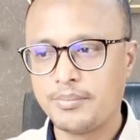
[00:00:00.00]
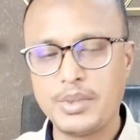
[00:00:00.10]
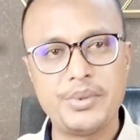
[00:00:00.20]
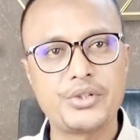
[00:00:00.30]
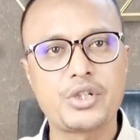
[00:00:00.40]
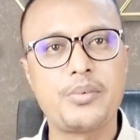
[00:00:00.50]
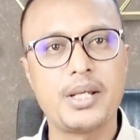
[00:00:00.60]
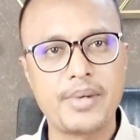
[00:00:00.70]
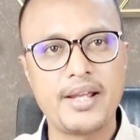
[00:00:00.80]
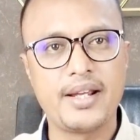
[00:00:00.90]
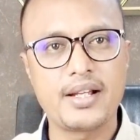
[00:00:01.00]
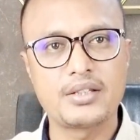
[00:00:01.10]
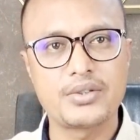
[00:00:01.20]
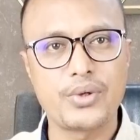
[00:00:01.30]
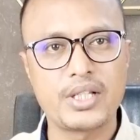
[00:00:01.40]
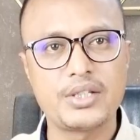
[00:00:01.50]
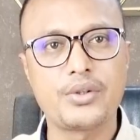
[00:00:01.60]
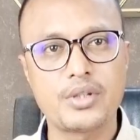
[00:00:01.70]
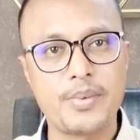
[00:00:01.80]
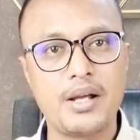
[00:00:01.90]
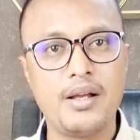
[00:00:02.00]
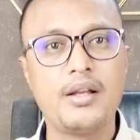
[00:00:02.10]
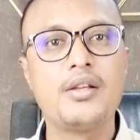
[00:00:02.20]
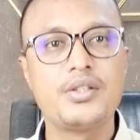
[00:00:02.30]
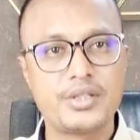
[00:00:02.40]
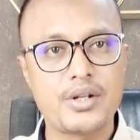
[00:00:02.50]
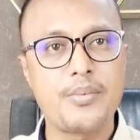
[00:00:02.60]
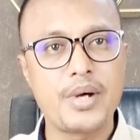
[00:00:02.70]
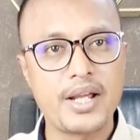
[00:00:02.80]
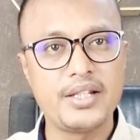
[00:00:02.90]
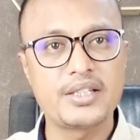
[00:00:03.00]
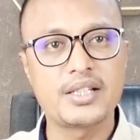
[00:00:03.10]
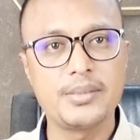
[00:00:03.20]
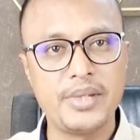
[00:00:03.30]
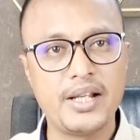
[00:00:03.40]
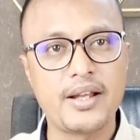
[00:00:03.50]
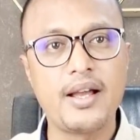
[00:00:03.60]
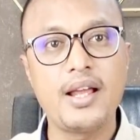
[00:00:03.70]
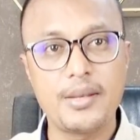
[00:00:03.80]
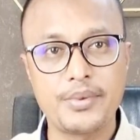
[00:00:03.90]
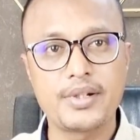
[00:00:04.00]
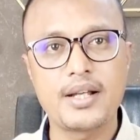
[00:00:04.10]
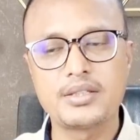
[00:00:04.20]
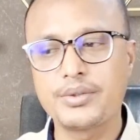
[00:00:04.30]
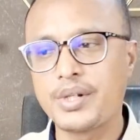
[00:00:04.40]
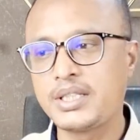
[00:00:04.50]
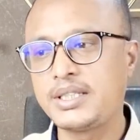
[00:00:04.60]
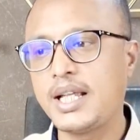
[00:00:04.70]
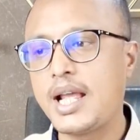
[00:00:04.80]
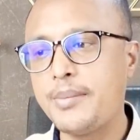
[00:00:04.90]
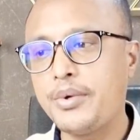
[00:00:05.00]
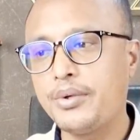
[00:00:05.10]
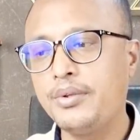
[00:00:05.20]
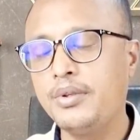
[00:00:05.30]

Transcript: বিভিন্ন সময় বাইরে কাজ করেছে অথবা শ্রম আইনের সাথে মেলে না এমন কাজ করেছে এমন